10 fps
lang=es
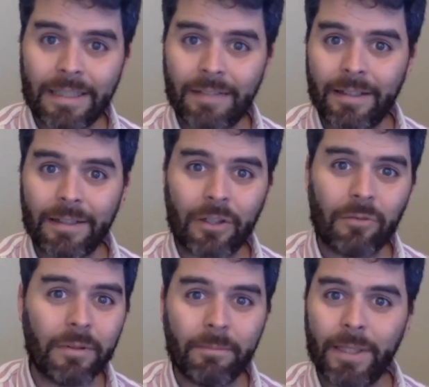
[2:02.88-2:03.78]
a ver cómo
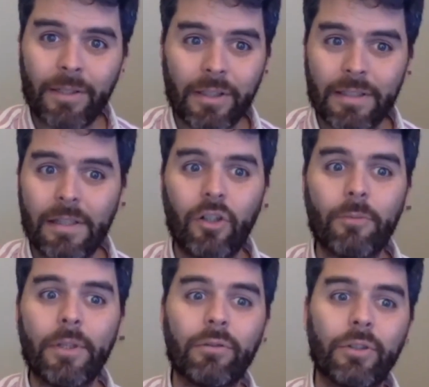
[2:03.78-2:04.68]
en menos de cinco
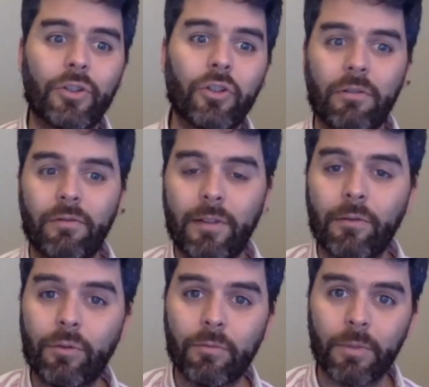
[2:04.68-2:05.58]
minutos yo
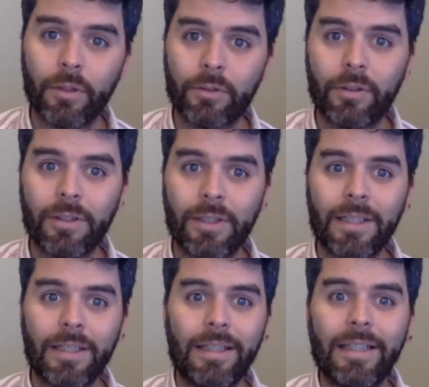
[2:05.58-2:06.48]
configuro un bot
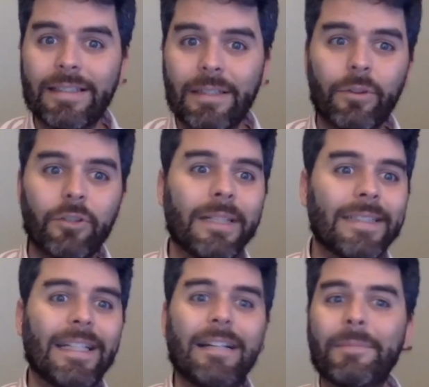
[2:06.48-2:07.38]
y ese bot va a
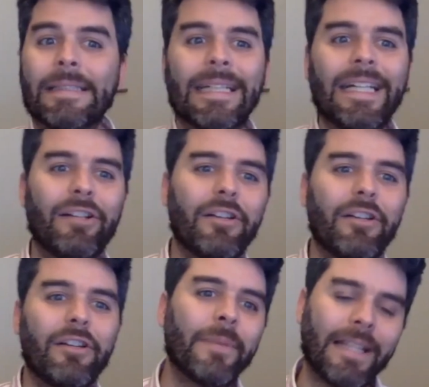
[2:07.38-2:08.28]
ser el mensaje y
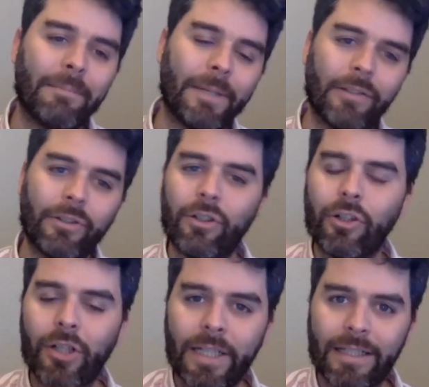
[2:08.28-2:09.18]
bienvenida para todos
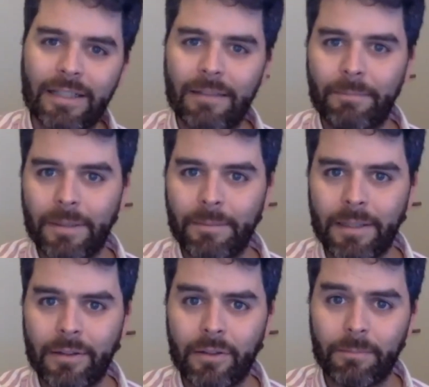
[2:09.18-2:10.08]
los clientes,
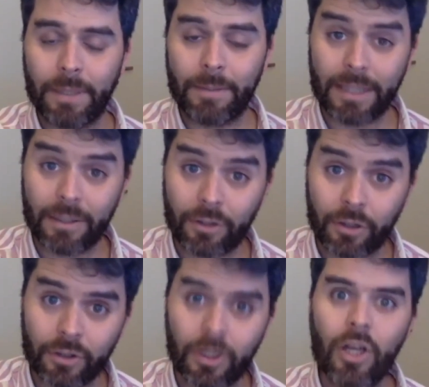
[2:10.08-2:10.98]

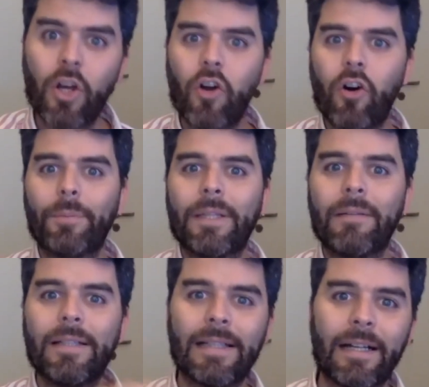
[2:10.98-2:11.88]
permitiéndonos
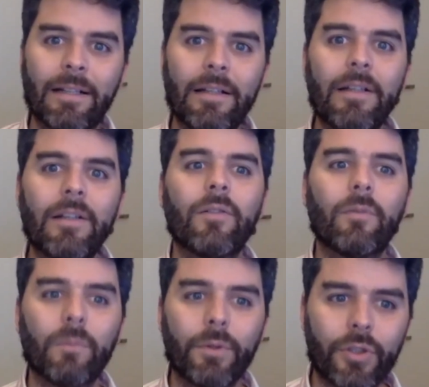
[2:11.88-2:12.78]
optimizar
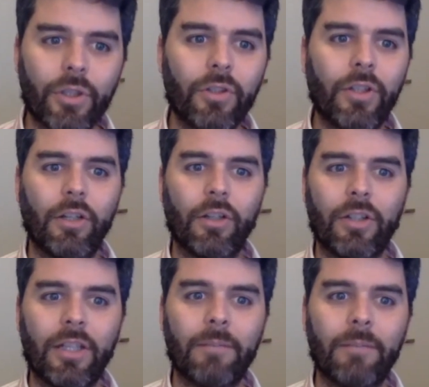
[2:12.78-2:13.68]
mucho de los
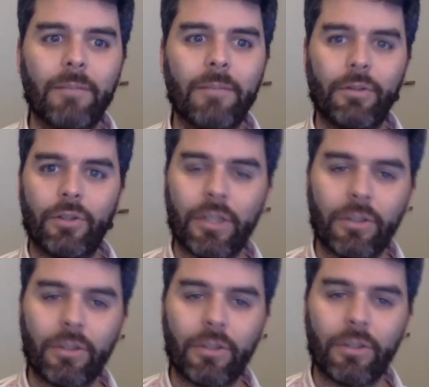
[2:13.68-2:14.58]
tiempos de nuestro
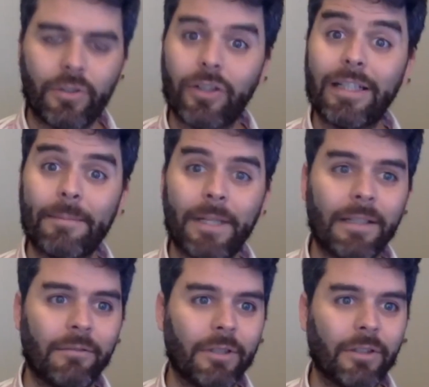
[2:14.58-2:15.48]
negocio y
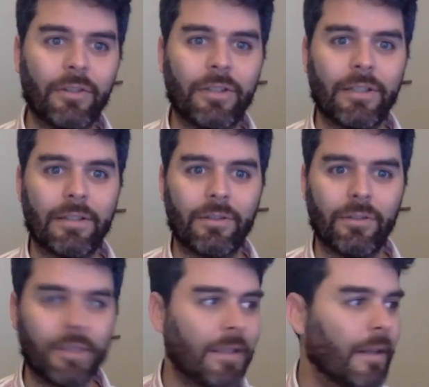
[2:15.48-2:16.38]
también de nuestros
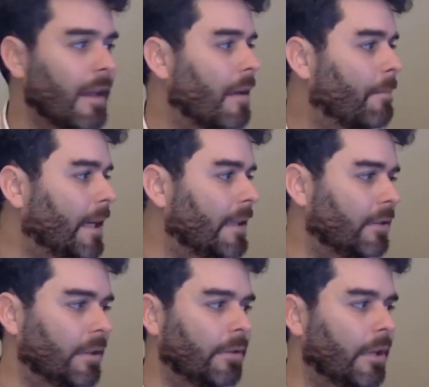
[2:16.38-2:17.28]
asesores. Para
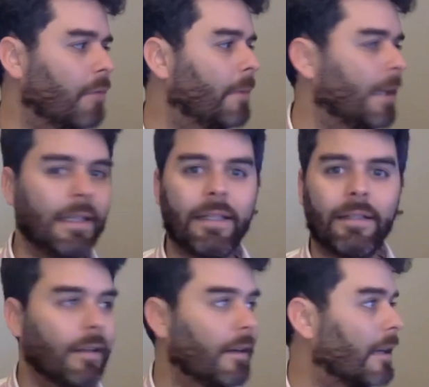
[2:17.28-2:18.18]
eso te voy a
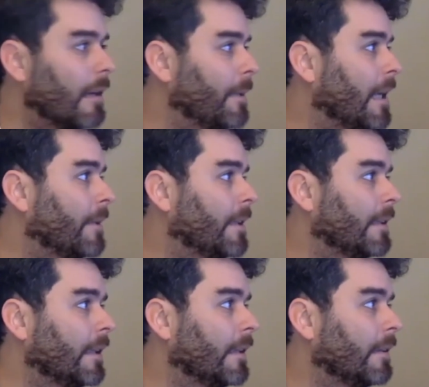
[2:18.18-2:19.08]
compartir
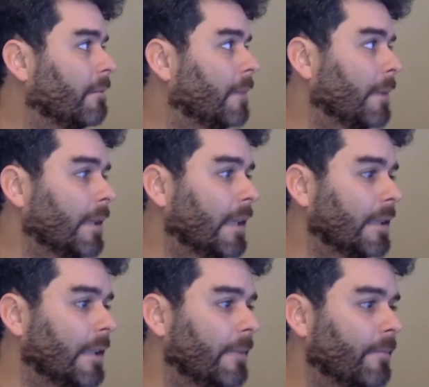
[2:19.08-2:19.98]
rápidamente mi
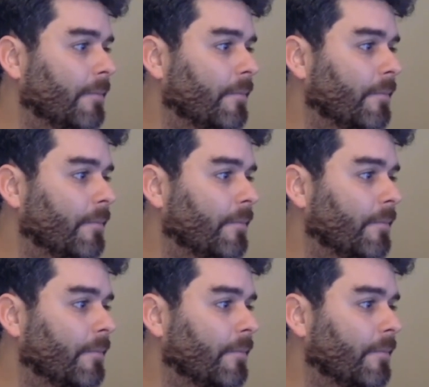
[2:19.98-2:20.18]
pantalla